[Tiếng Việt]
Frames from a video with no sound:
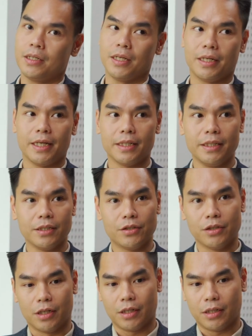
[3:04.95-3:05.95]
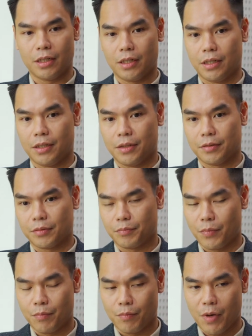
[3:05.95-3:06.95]
hiện nay cái thị trường ờ,
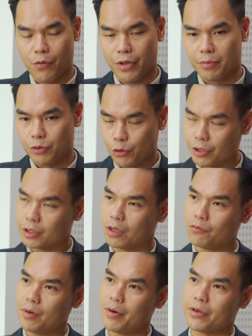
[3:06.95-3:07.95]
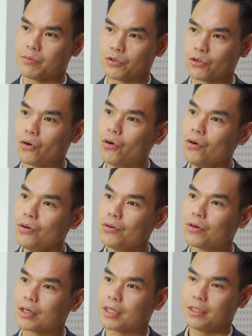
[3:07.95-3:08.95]
bảo hiểm truyền thống và bảo hiểm số
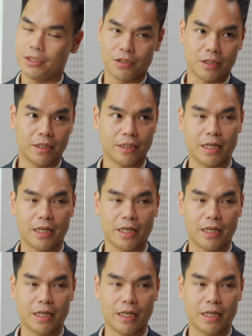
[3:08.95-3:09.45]
hoặc là cái thị trường hiện